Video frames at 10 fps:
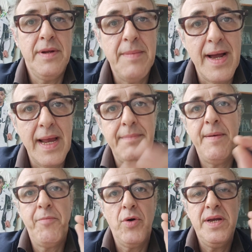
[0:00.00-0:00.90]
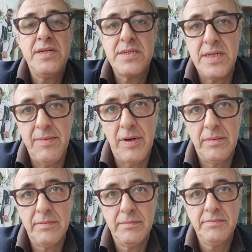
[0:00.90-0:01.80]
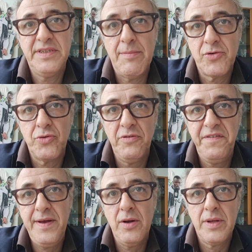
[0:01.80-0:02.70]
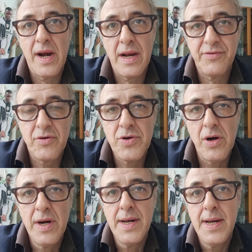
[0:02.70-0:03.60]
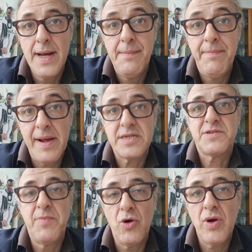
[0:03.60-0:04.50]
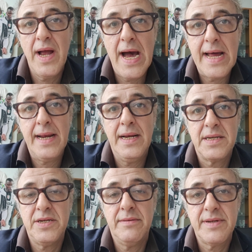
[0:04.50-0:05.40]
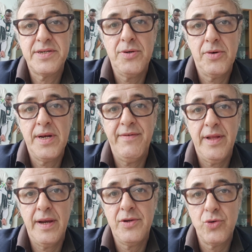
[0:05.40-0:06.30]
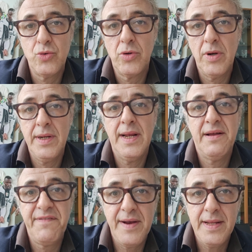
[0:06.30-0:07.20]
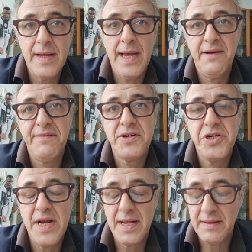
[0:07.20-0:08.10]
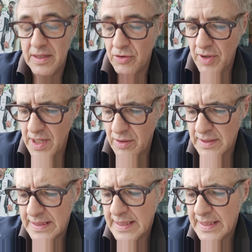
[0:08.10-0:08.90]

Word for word: Quindi mancherebbe pochissimo, non siamo sul filo del rasoio per sbloccare la situazione e vedere Giuntoli nella fredda e affascinante Torino.